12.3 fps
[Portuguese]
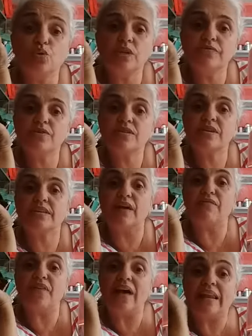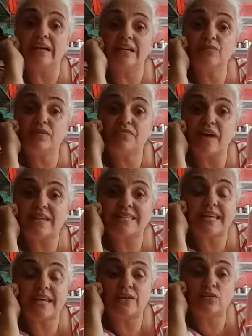que você está falando e
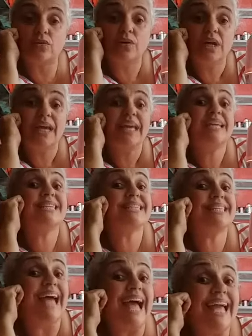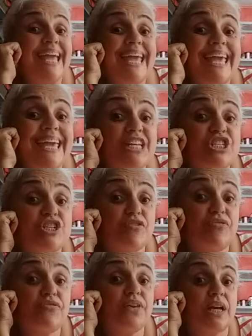fazendo está
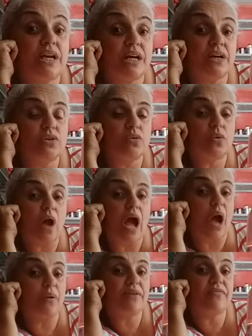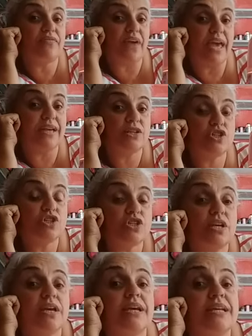edificando ao invés
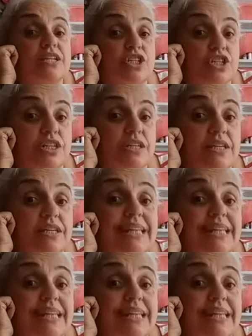de